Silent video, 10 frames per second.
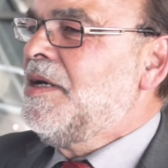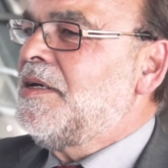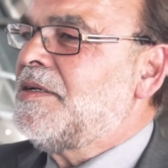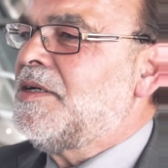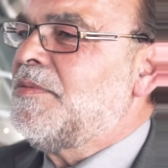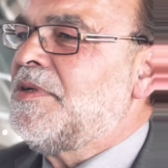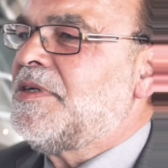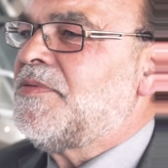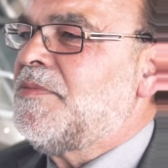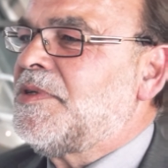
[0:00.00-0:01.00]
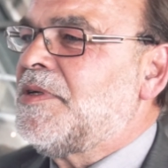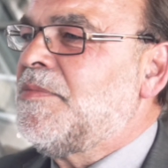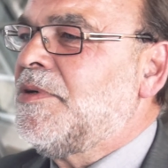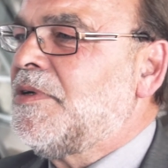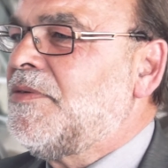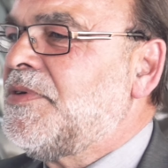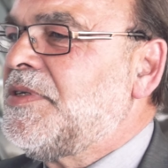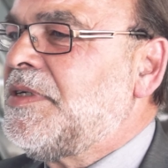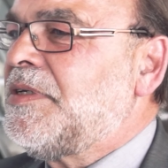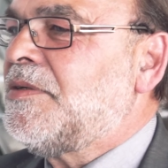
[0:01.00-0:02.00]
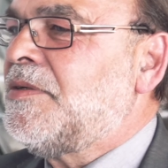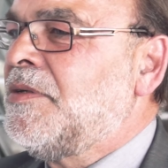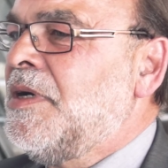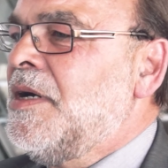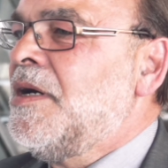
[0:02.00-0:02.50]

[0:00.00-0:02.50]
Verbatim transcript: Ich glaube, dass wir mit der Bürgerversicherung